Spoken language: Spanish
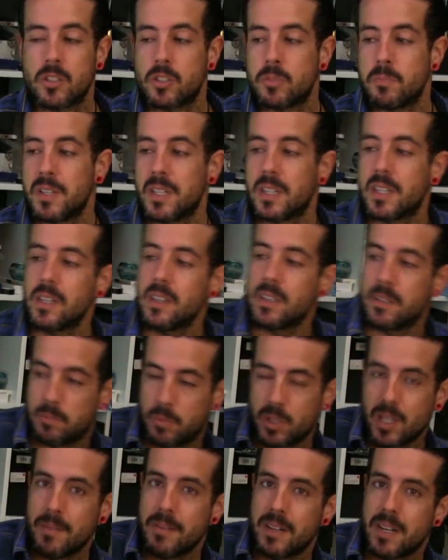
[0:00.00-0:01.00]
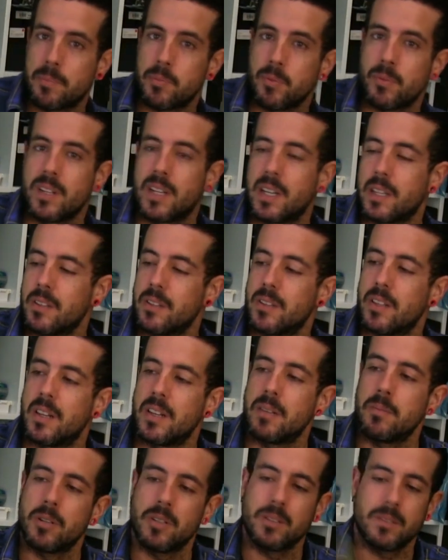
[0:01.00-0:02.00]
2013. Voy a ver la publicación del
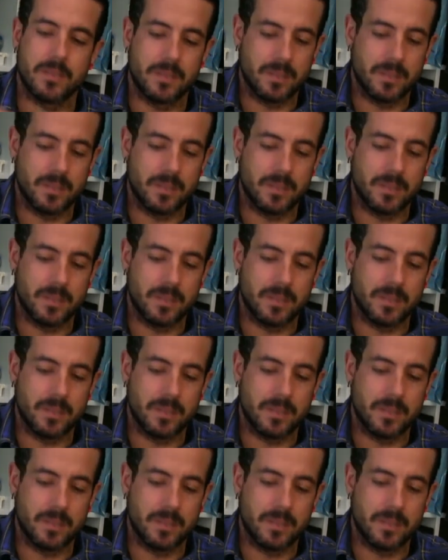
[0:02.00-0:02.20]
libro.